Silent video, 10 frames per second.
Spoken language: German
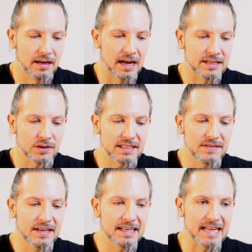
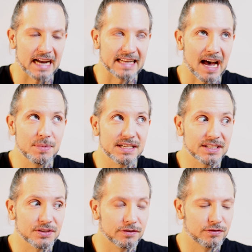Ansonsten, wie gesagt, habe ich
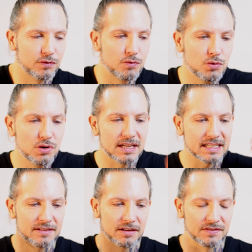das Gefühl,
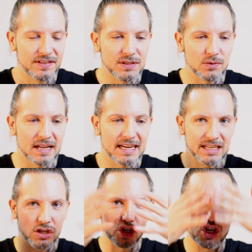dass äh, wie so ein
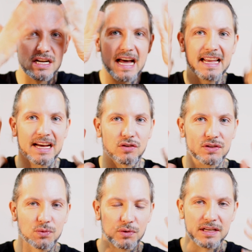leichter Schleier noch
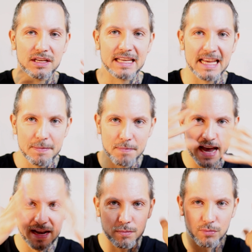so in
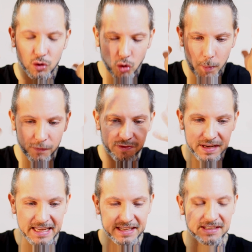meinem Kopf
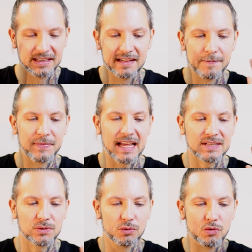liegt, der
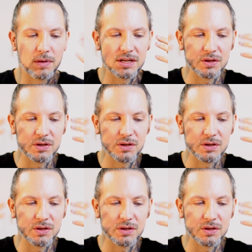so über